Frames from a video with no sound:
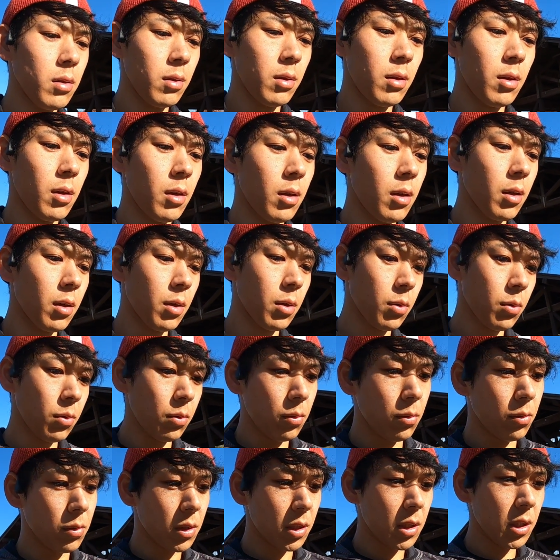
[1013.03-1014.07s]
で、
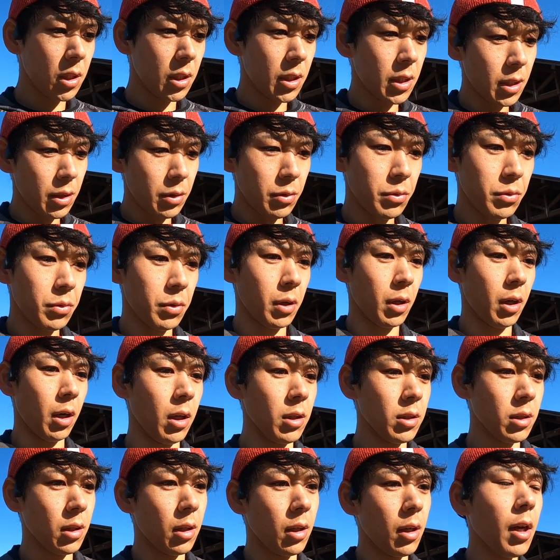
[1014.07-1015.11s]
今日知り合いの人から
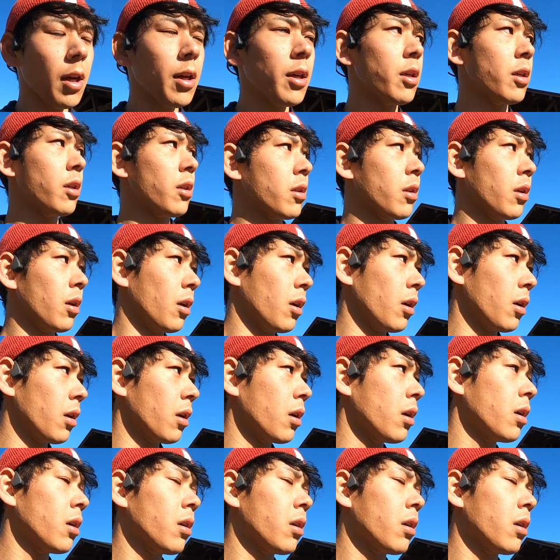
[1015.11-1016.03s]
朝 LINE 来て、